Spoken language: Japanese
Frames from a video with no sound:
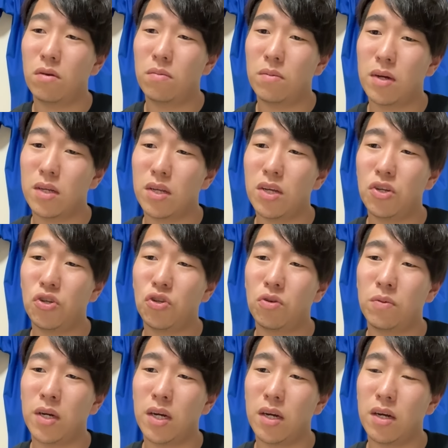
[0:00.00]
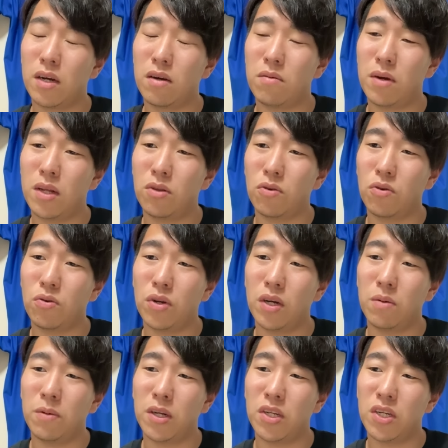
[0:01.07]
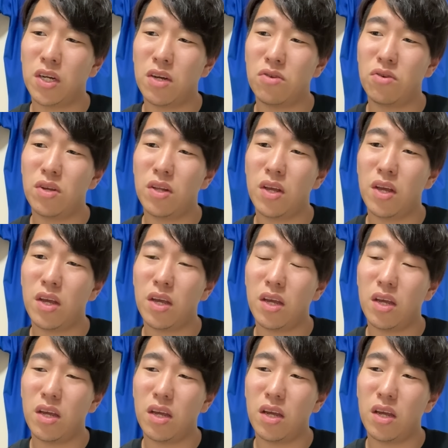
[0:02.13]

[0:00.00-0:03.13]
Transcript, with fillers: まあ選手とまあファンの距離がまあ近づいて